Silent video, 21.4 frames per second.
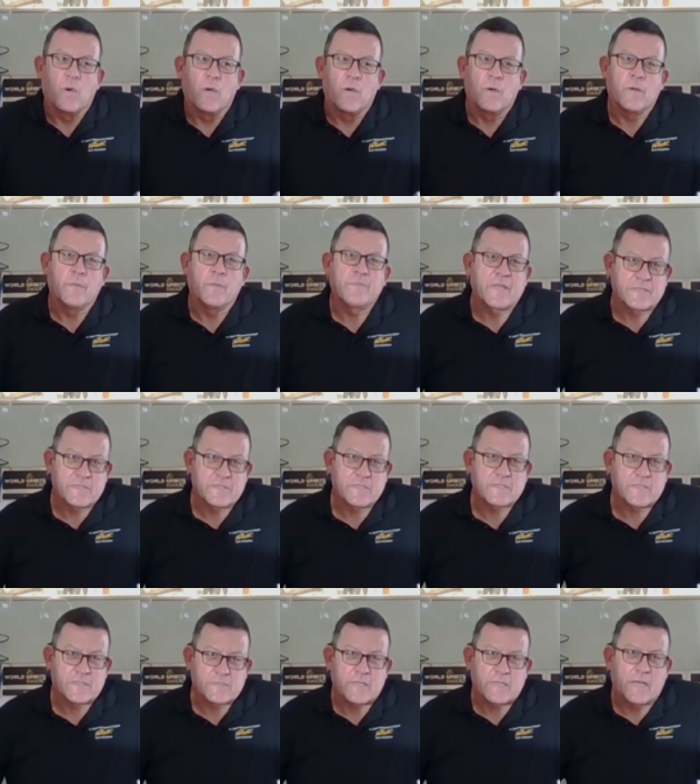Ähm, das
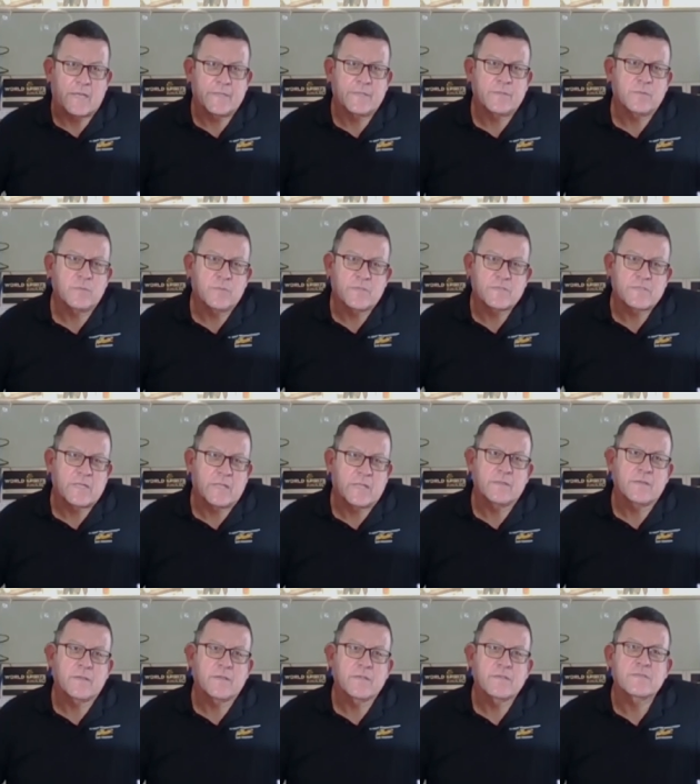ist das eine. Und das
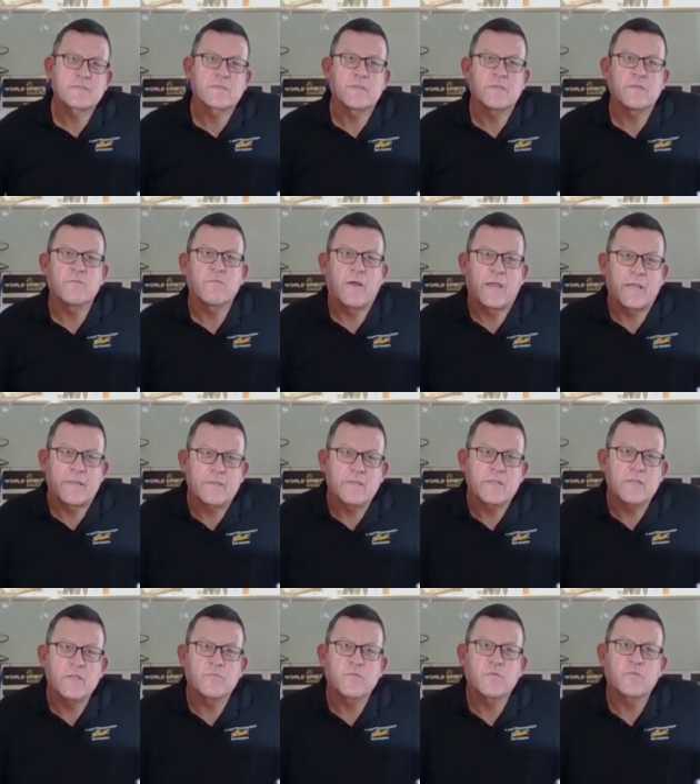andere ist die
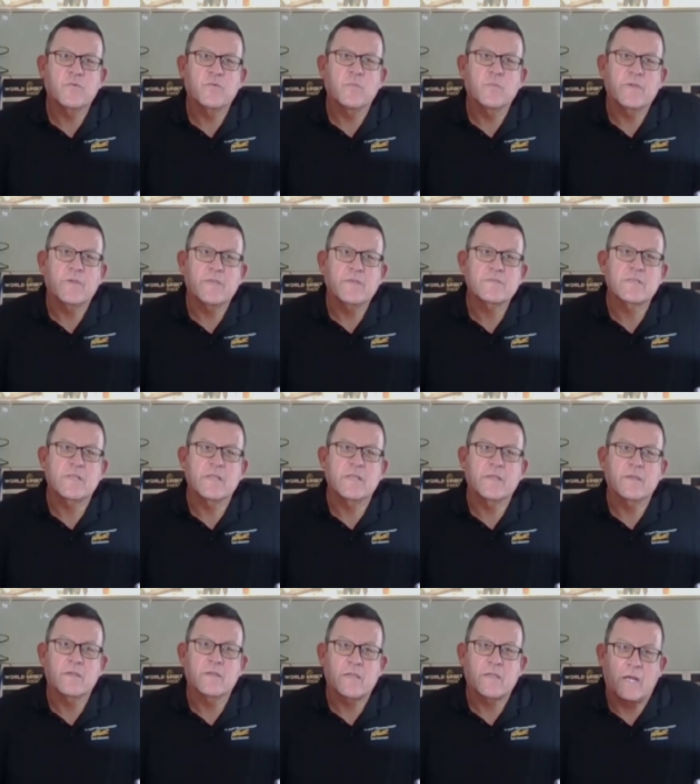Weinhefe vom
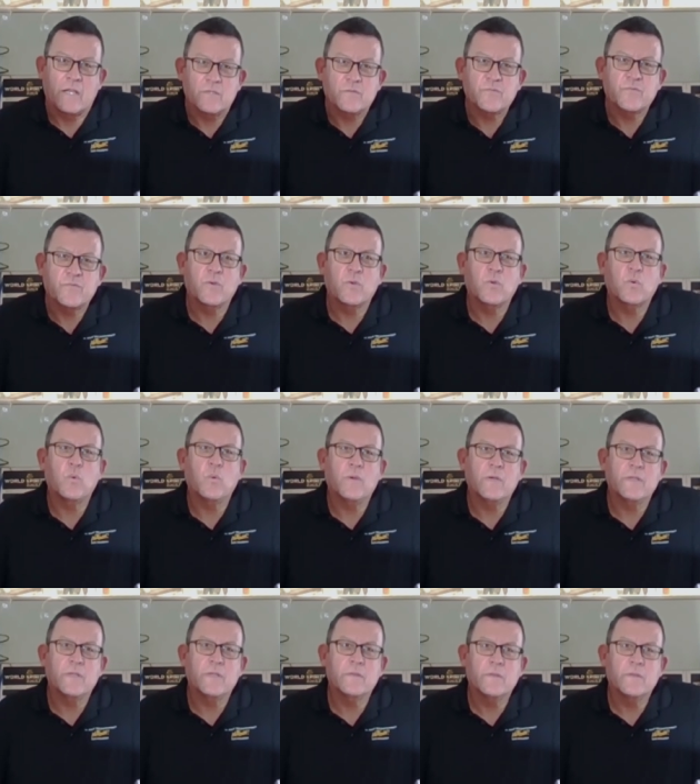Riesling kalt
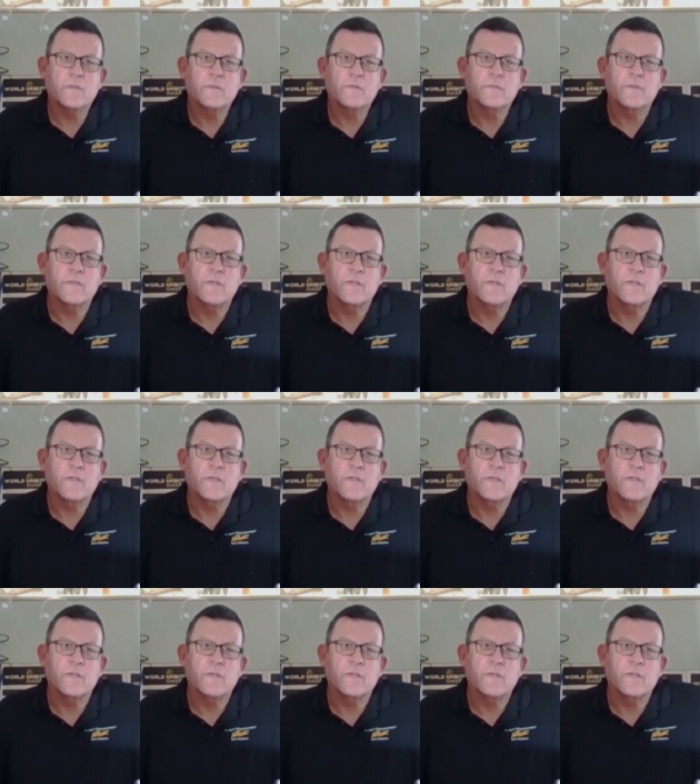vergoren,